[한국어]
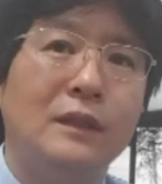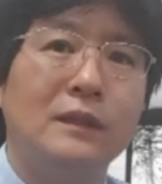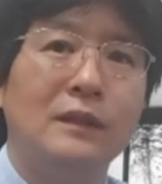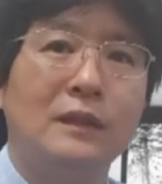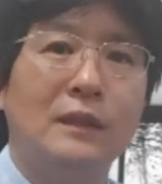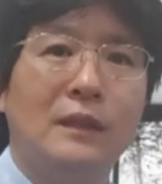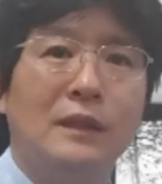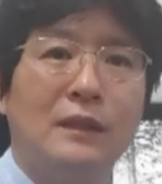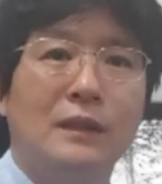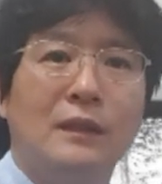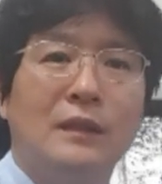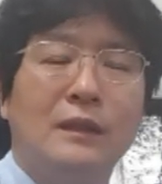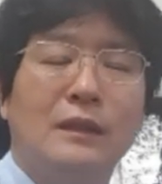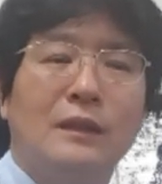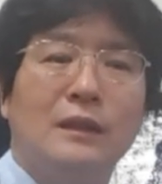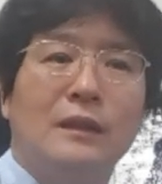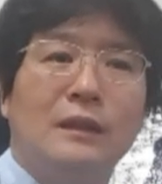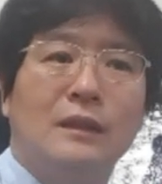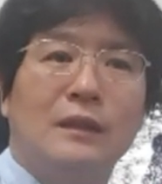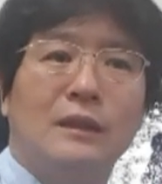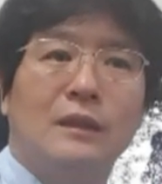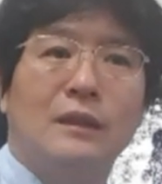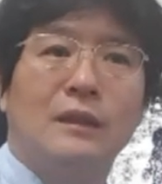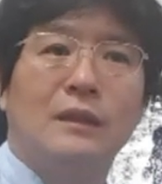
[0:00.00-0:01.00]
이제
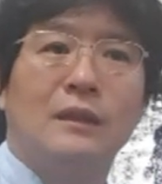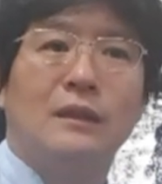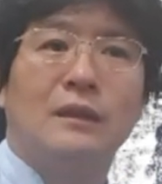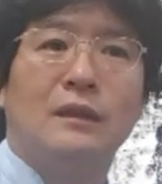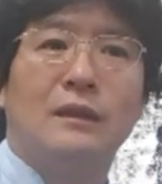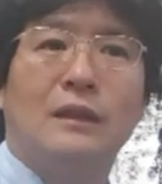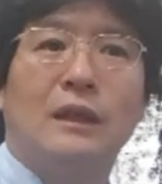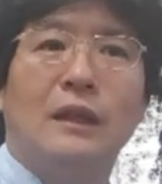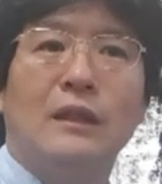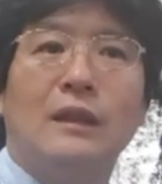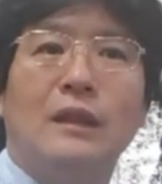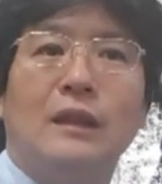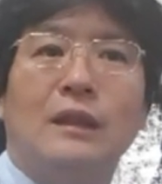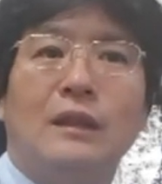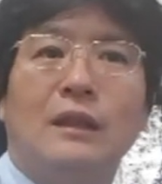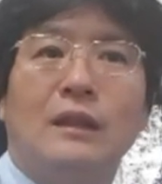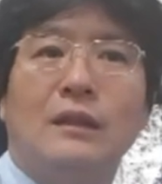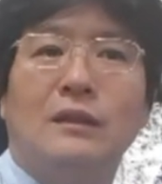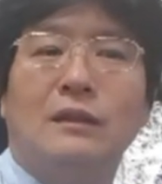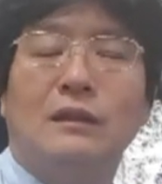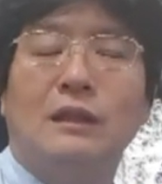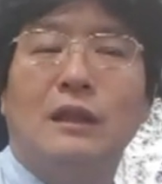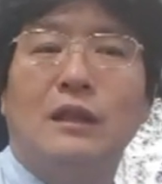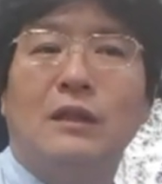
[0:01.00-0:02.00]

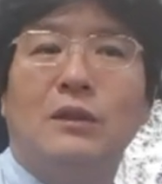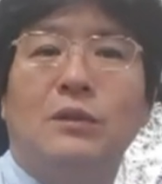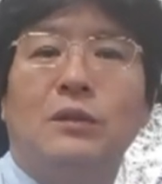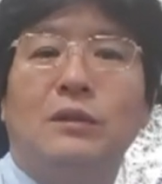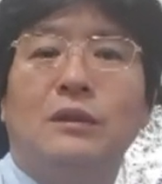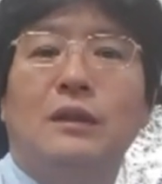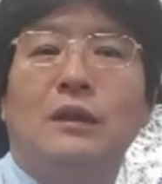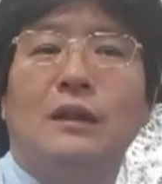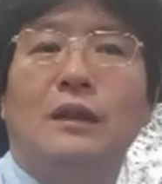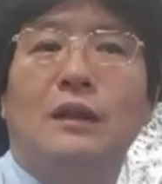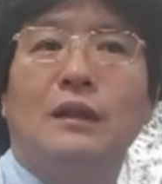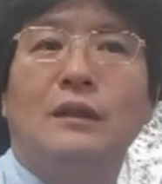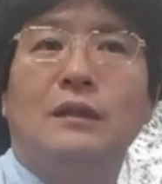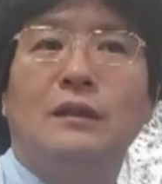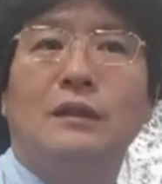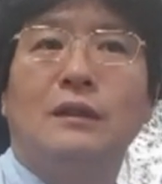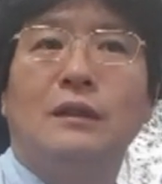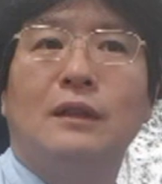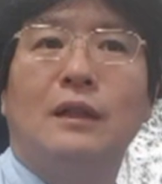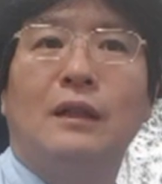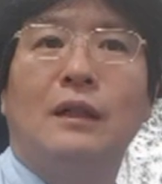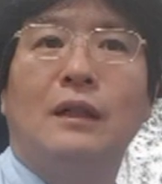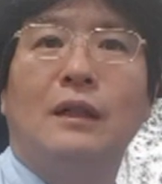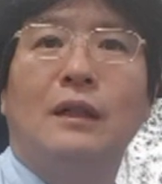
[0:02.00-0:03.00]
계단에서 내려올
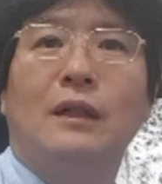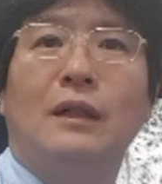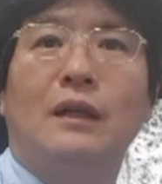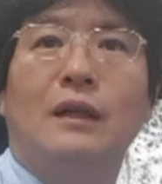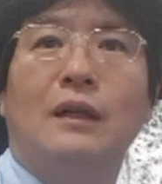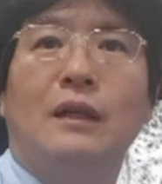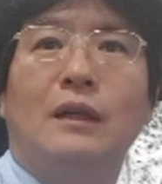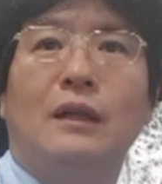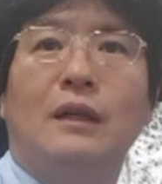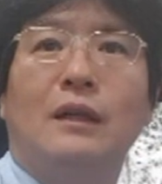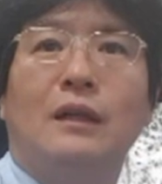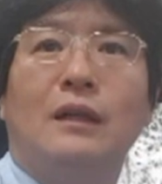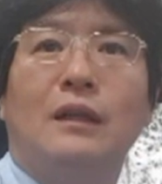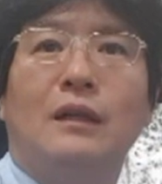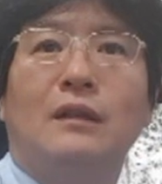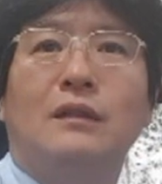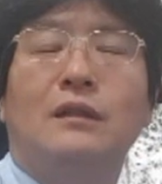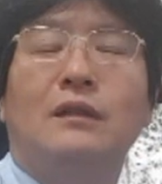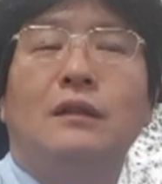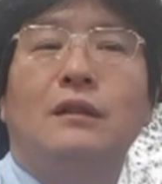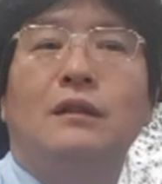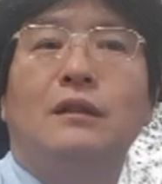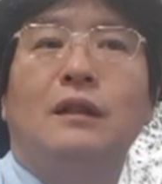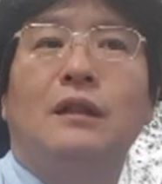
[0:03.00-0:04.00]
때라든가
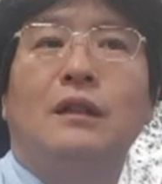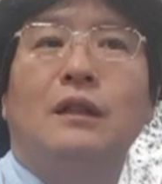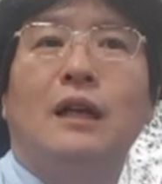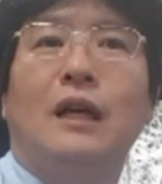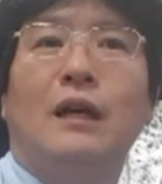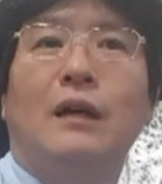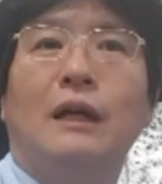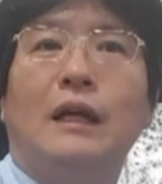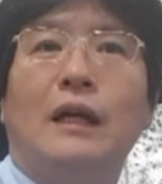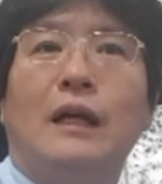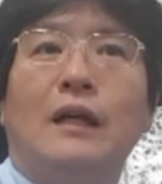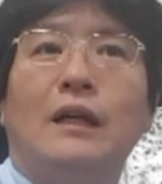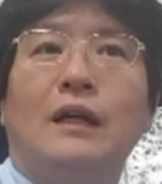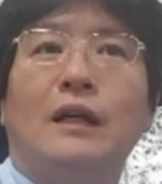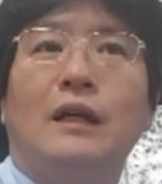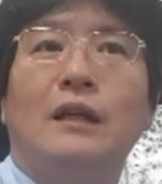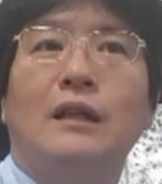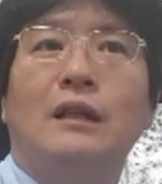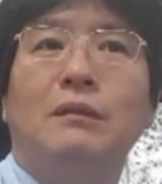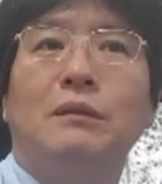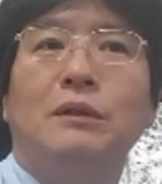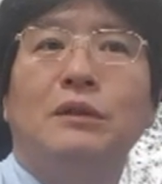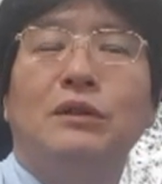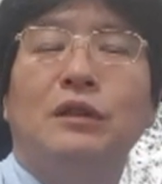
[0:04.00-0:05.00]
그럴 때
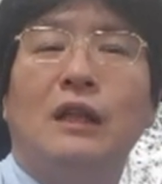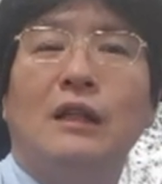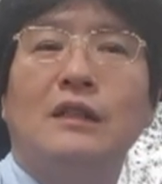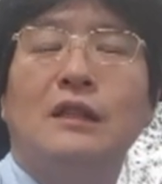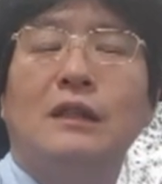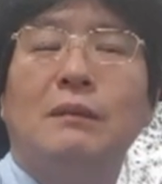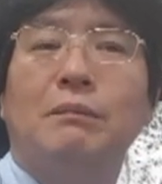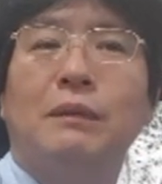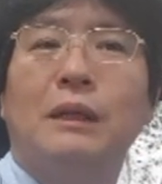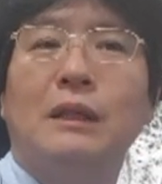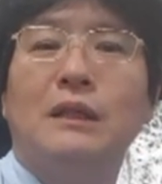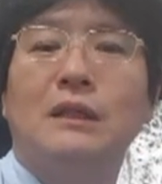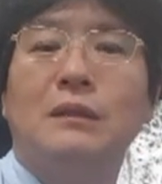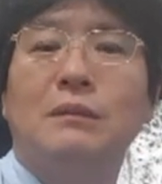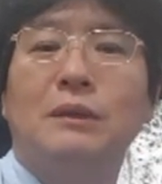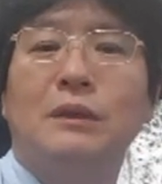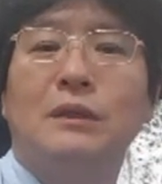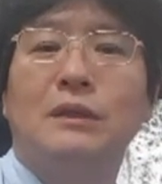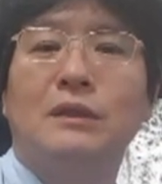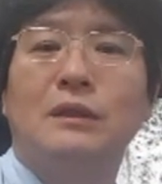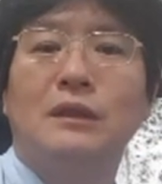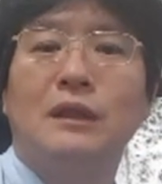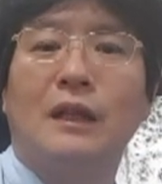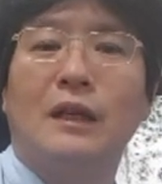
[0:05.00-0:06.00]
약간 힘이 살짝
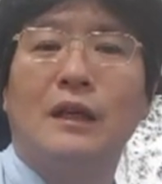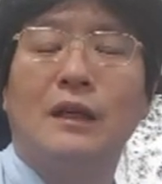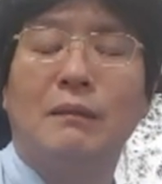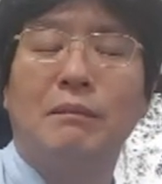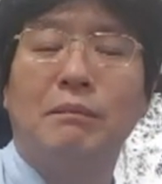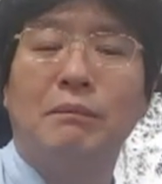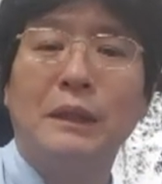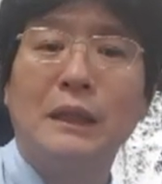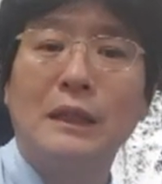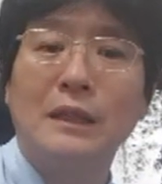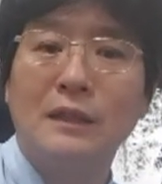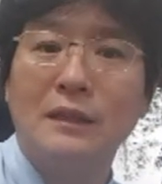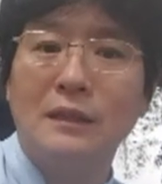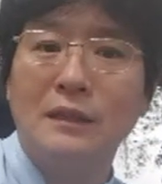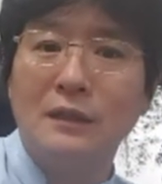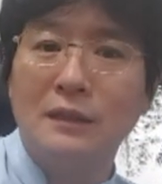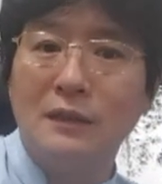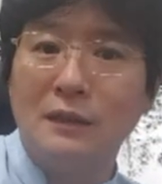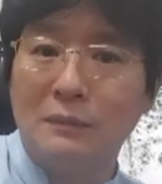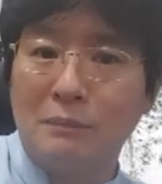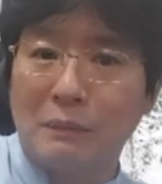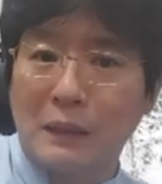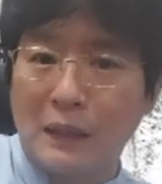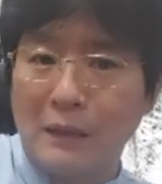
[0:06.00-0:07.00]
빠지면서 약간
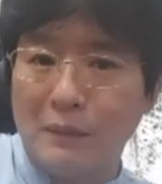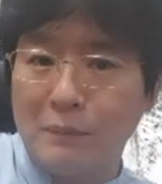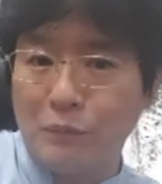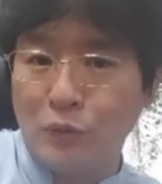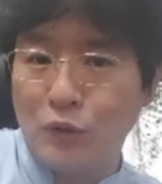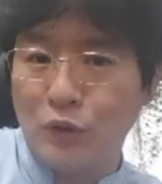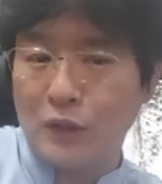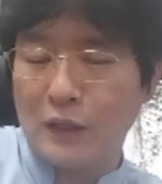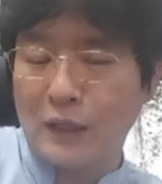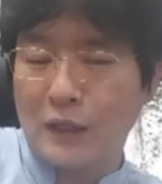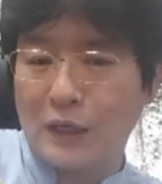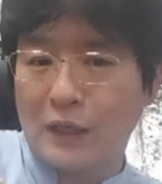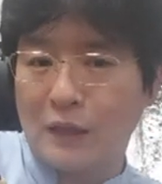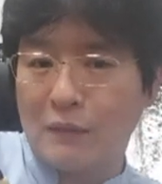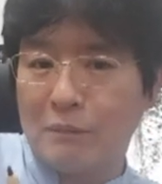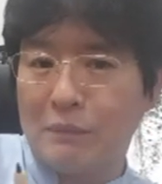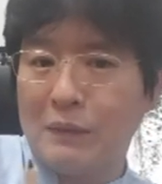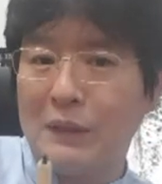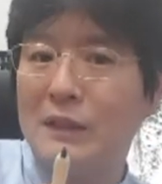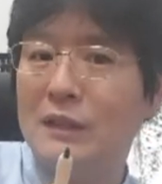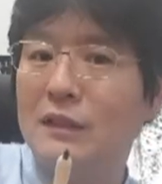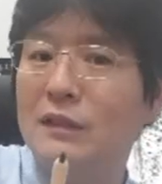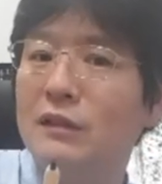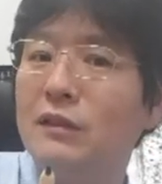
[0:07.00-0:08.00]
미끄 발목이 약간
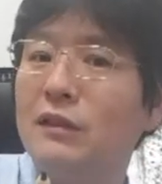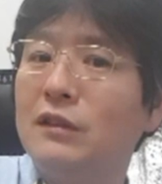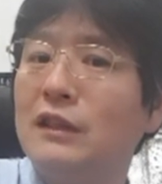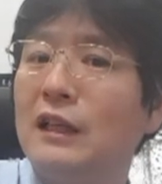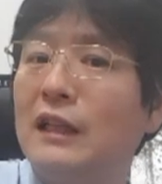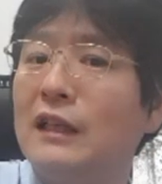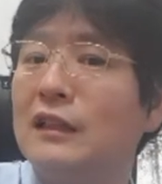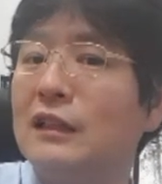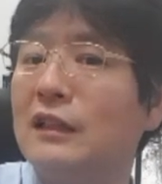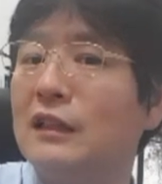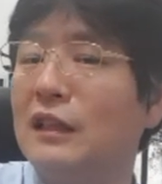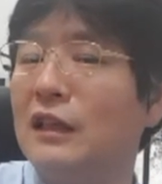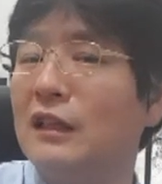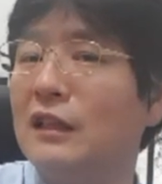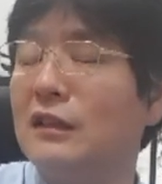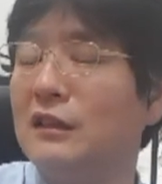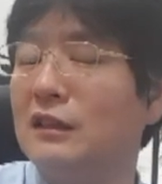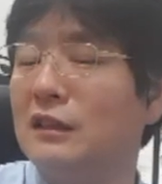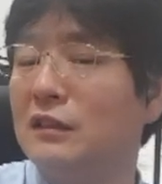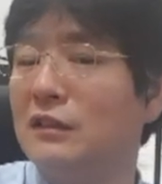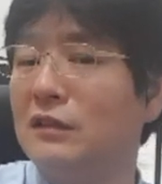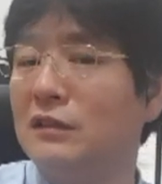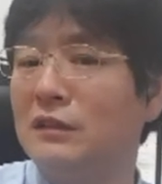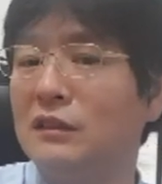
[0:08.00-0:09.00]

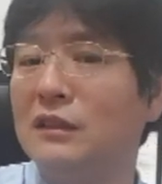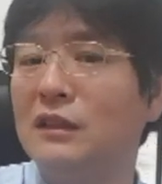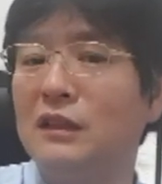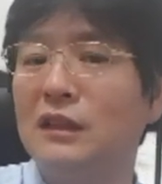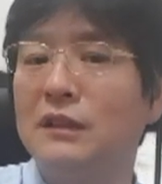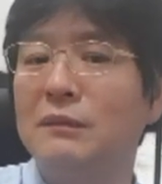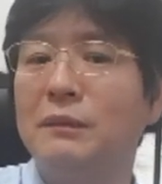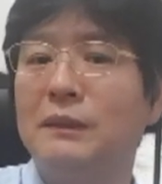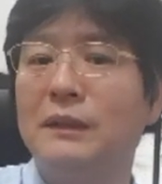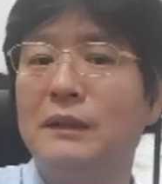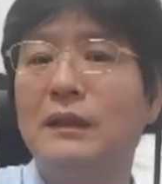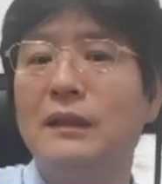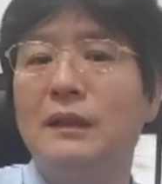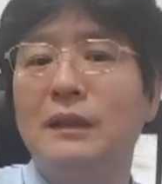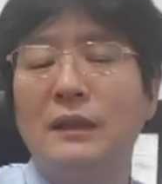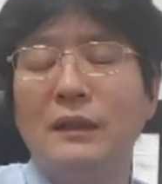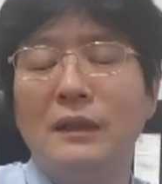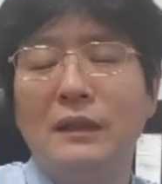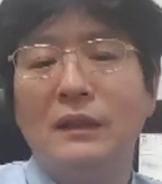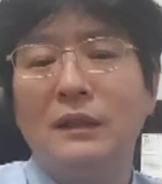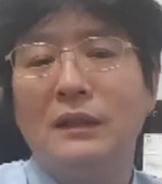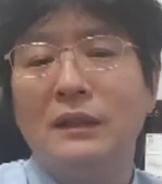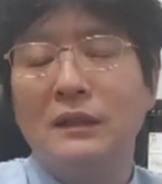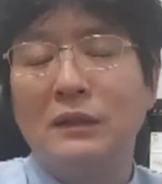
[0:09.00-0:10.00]
미끄러단다는 그런 느낌이
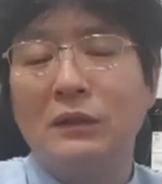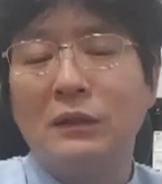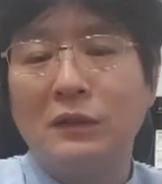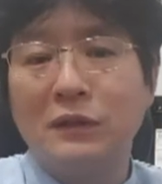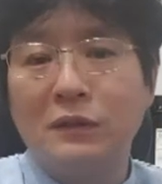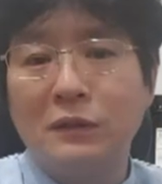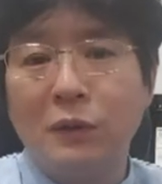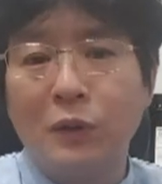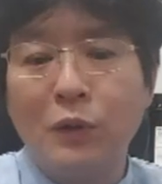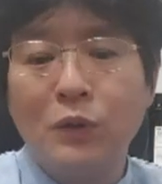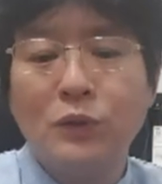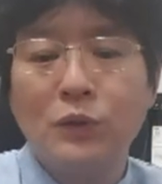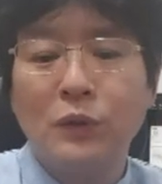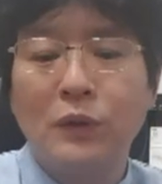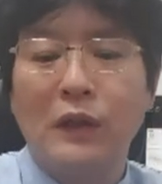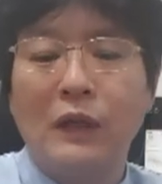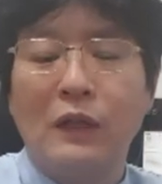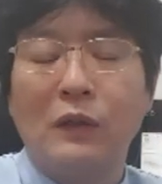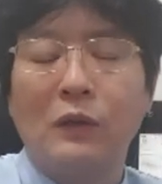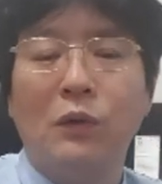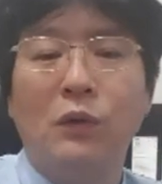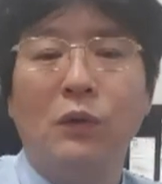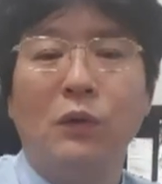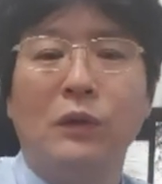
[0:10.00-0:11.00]
오늘
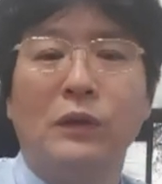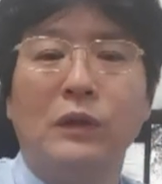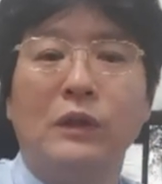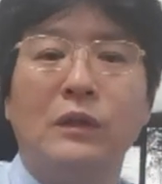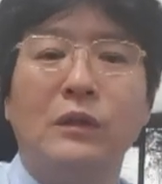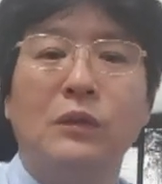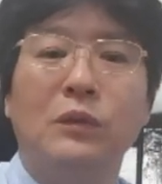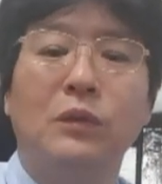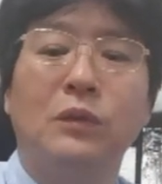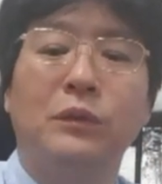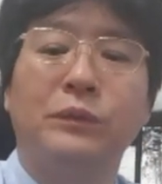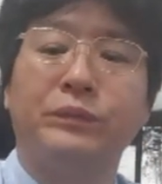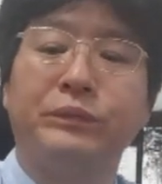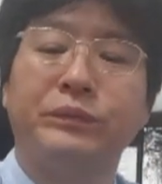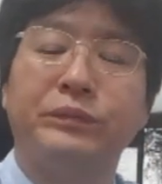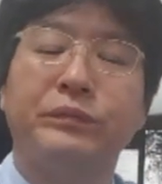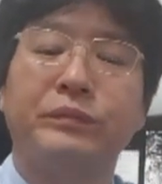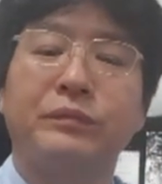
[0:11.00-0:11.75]
호소하고, 또